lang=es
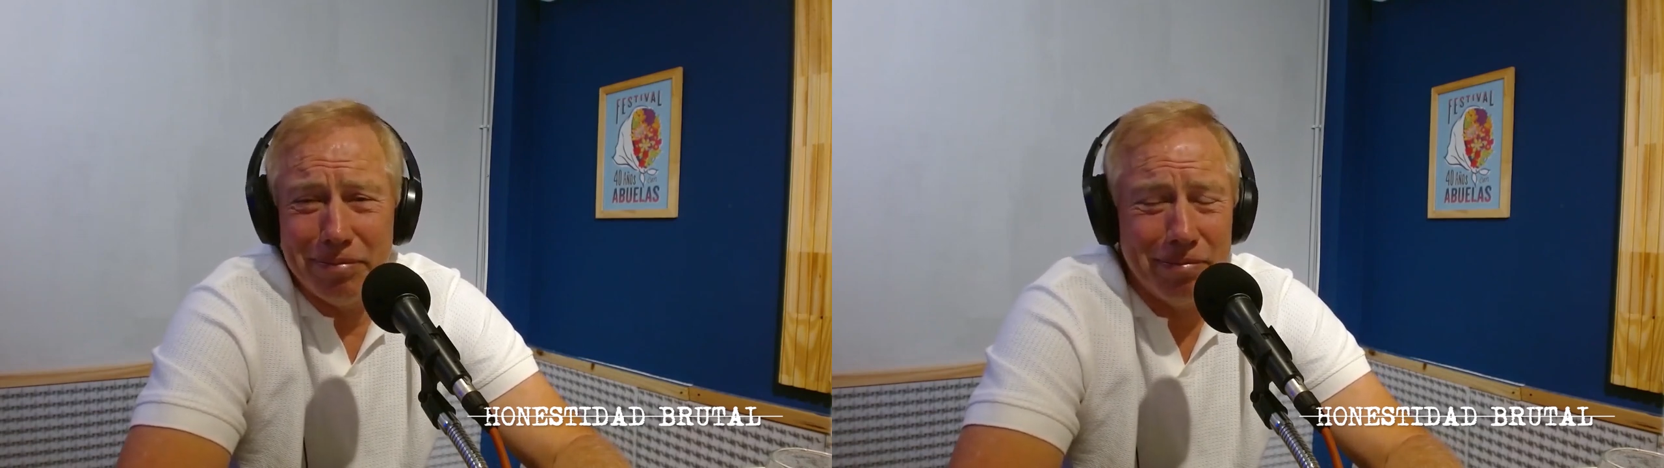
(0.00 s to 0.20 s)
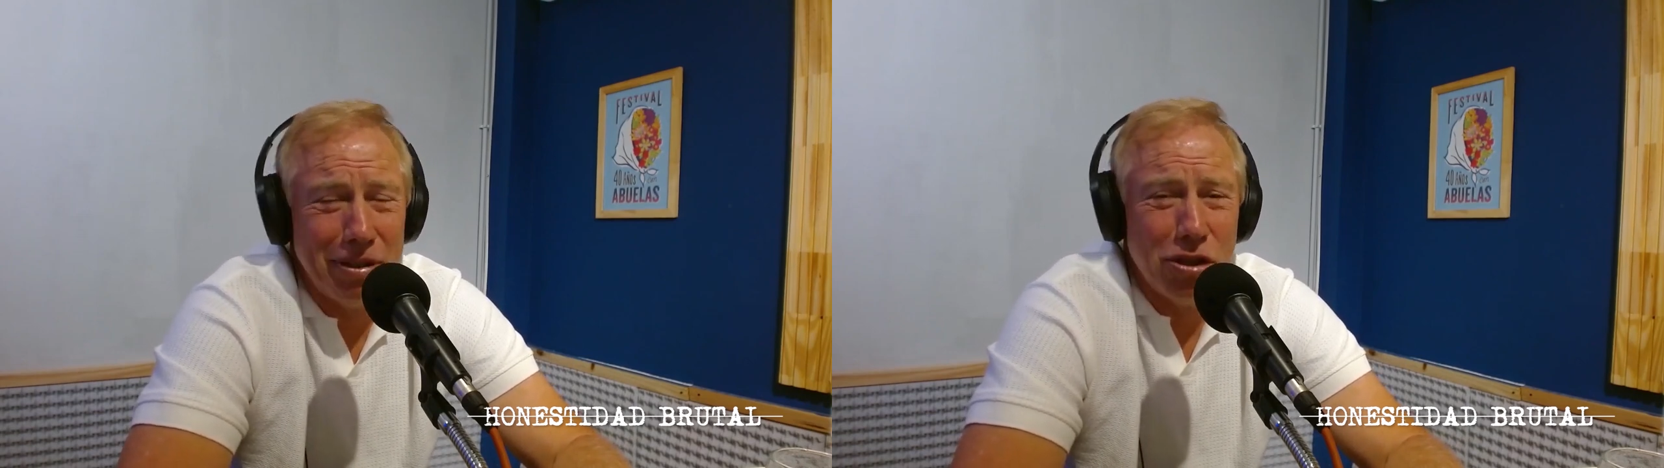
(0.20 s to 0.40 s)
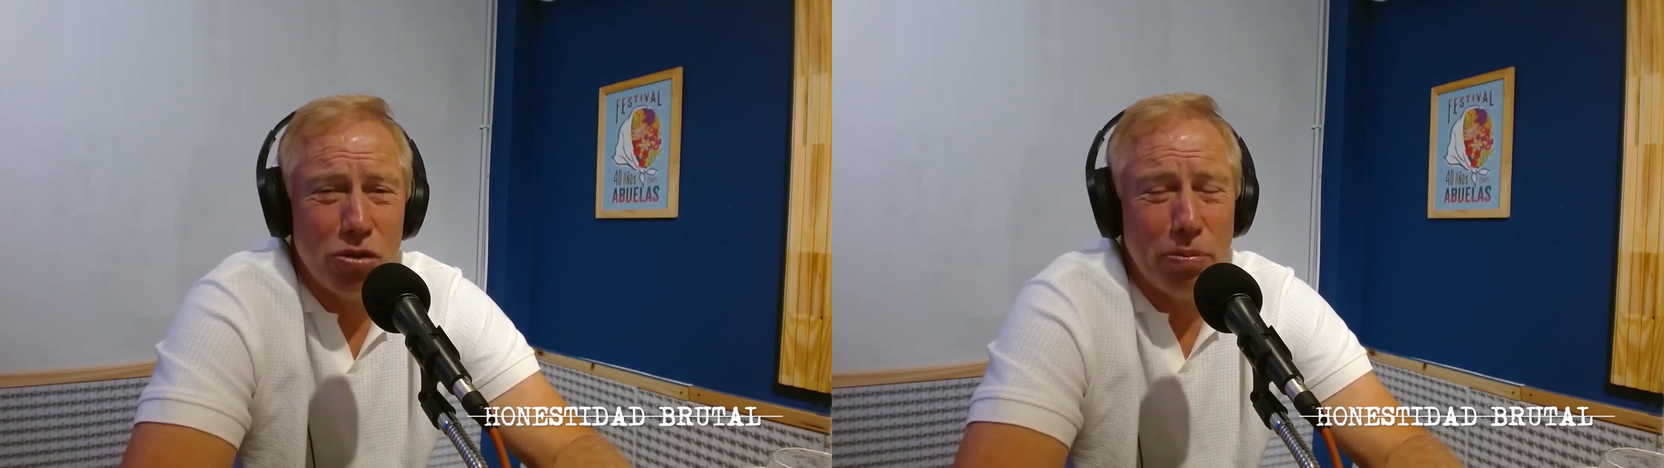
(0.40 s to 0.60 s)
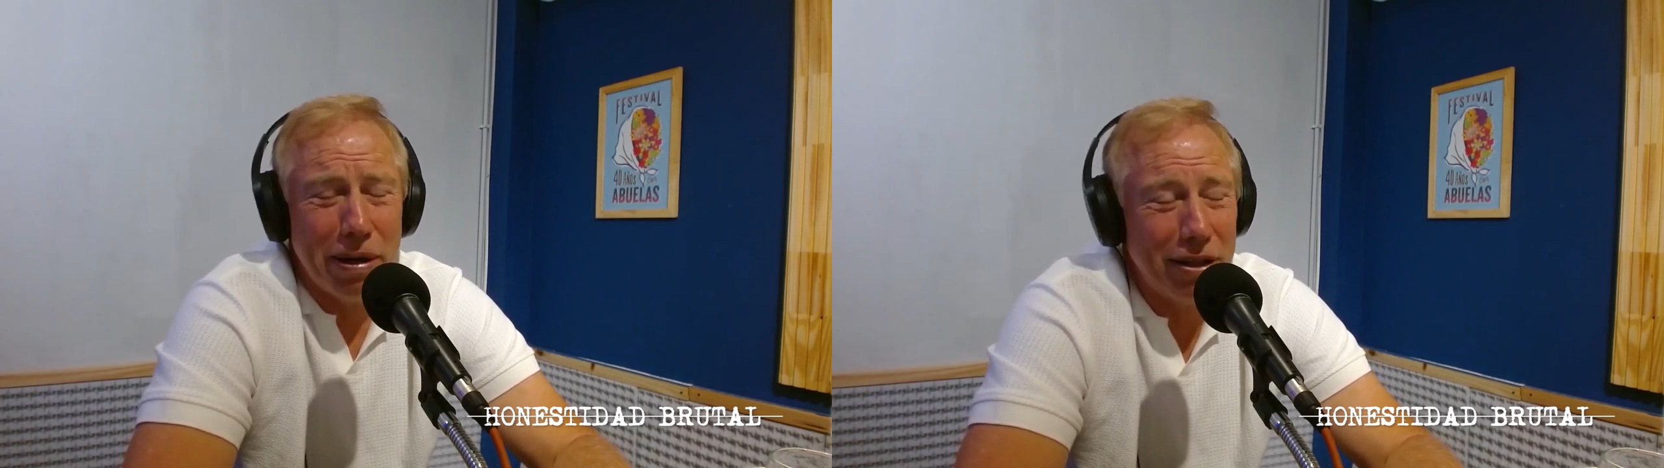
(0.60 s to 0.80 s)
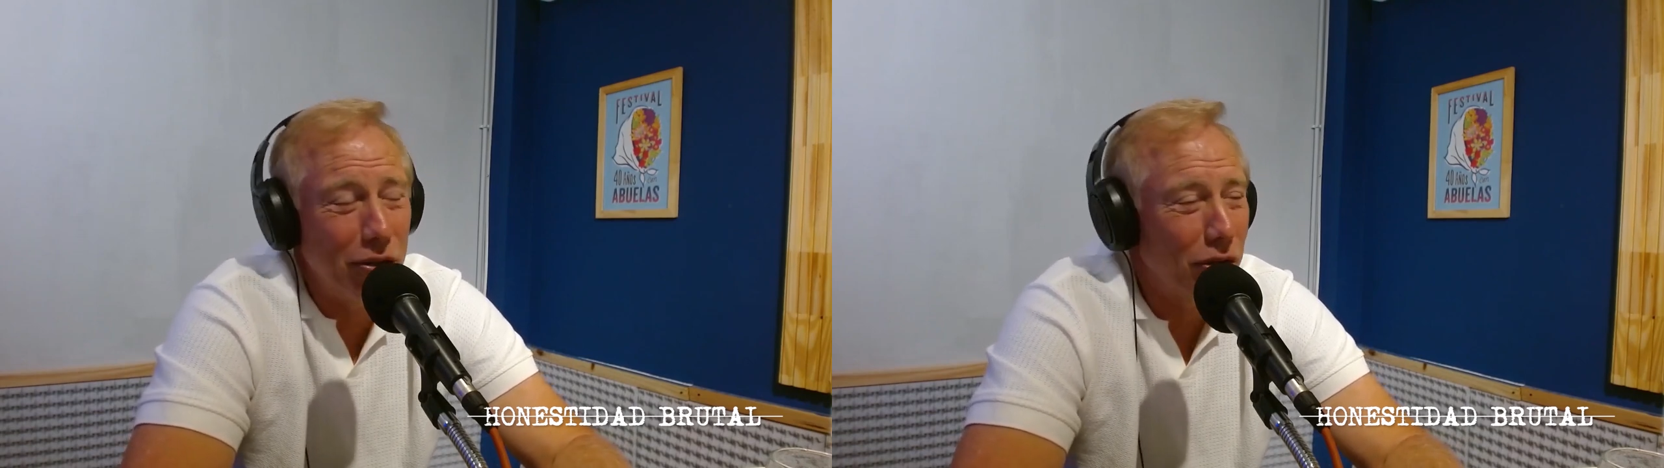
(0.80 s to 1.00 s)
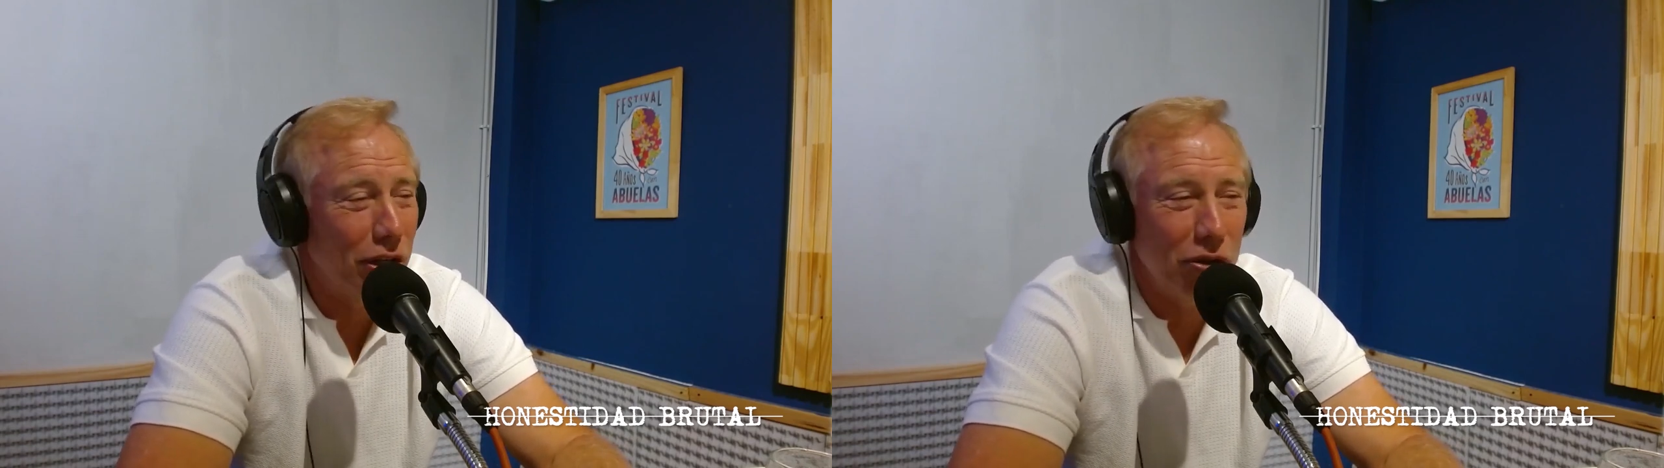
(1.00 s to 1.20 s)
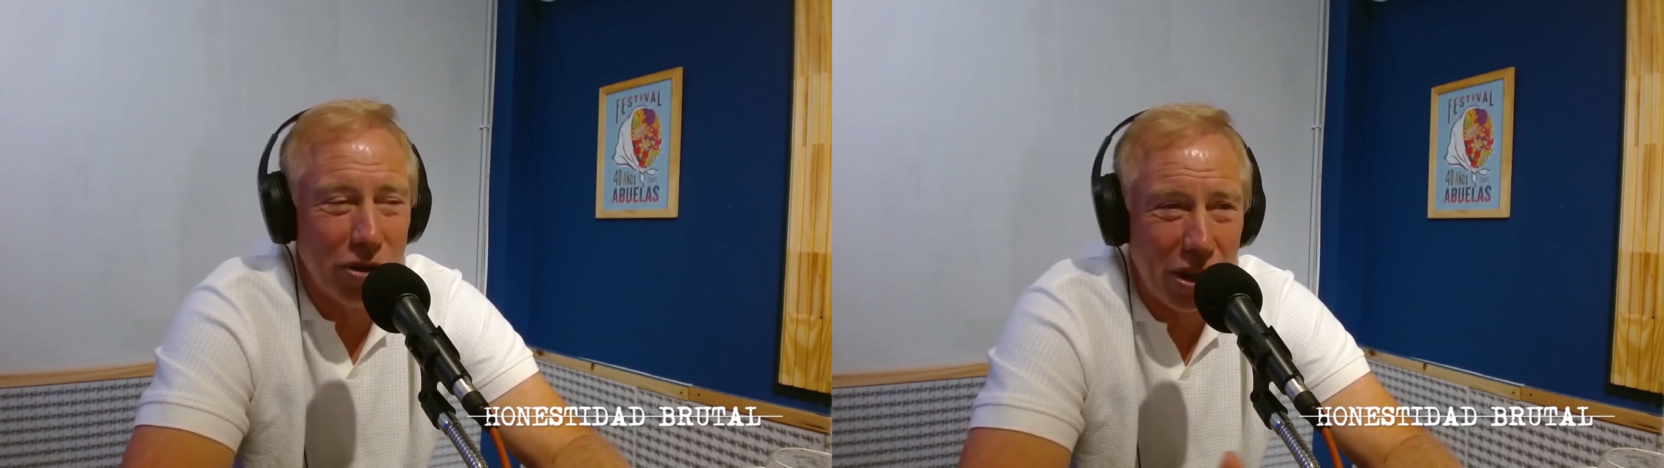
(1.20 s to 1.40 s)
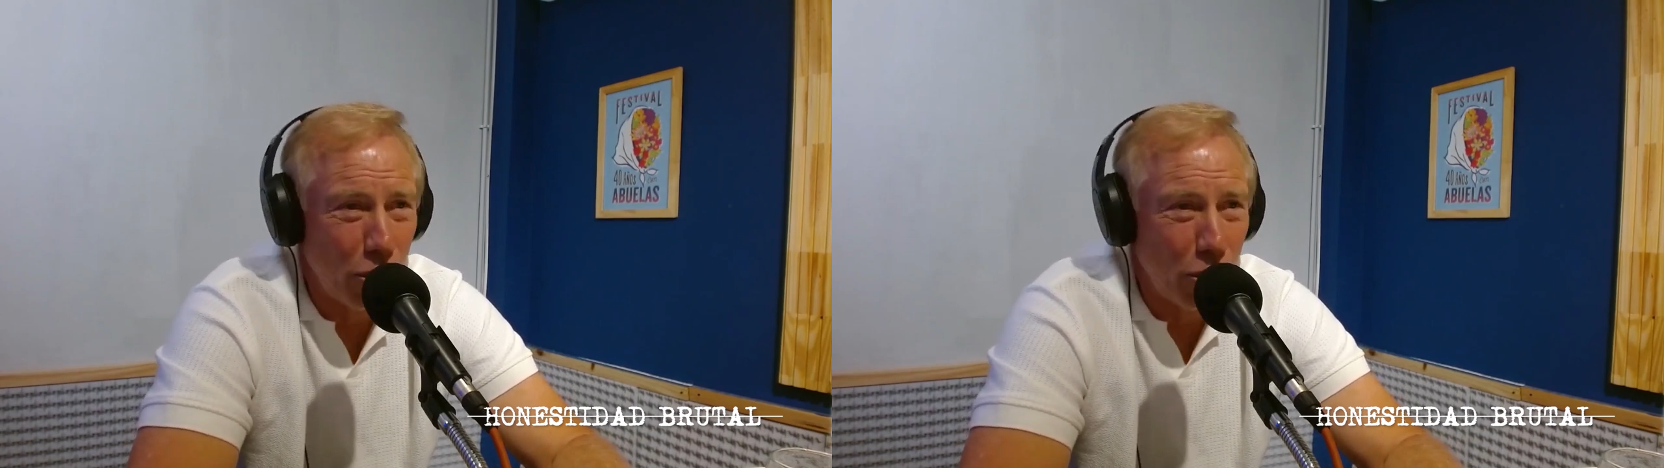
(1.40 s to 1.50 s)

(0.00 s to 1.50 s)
¿Viste esos partidos que no da dos